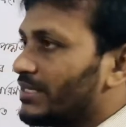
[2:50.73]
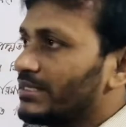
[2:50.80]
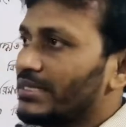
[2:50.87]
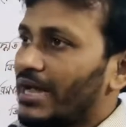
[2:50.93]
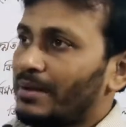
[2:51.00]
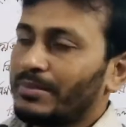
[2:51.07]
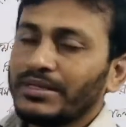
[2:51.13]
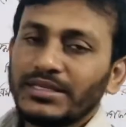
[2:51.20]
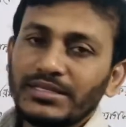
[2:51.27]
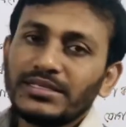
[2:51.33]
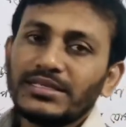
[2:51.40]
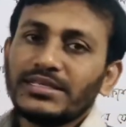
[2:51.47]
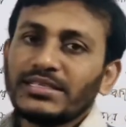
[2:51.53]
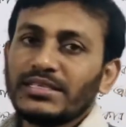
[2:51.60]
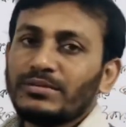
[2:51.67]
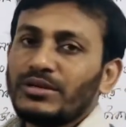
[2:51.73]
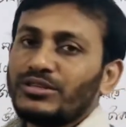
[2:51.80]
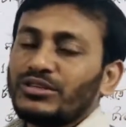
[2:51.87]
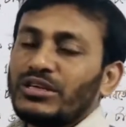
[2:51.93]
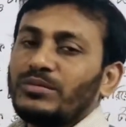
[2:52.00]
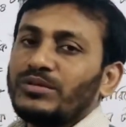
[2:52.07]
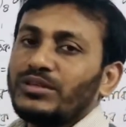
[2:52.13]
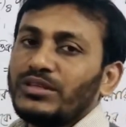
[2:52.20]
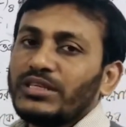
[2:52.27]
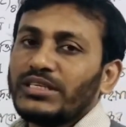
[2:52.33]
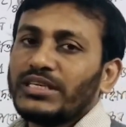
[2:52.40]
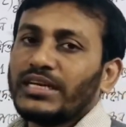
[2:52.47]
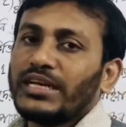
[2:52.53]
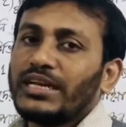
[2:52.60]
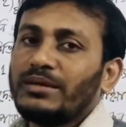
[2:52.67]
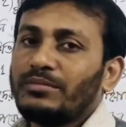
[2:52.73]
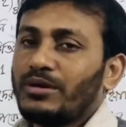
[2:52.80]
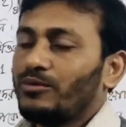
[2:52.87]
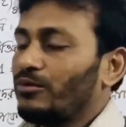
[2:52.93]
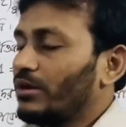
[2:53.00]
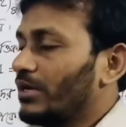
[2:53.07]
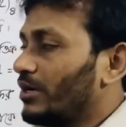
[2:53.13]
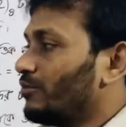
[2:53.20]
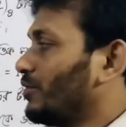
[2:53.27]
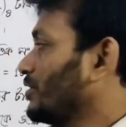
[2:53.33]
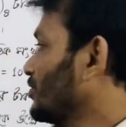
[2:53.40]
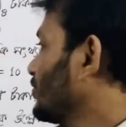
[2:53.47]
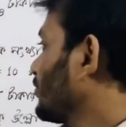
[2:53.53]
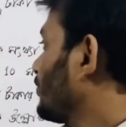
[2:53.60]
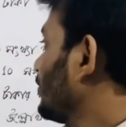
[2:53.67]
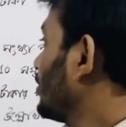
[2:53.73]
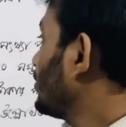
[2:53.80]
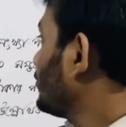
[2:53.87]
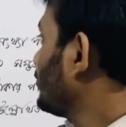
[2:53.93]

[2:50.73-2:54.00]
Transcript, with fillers: যে আমাদের যে ডেসিমাল সংখ্যা পদ্ধতি সেখানে আমরা ওয়ান আর ওয়ান যোগ করলে টু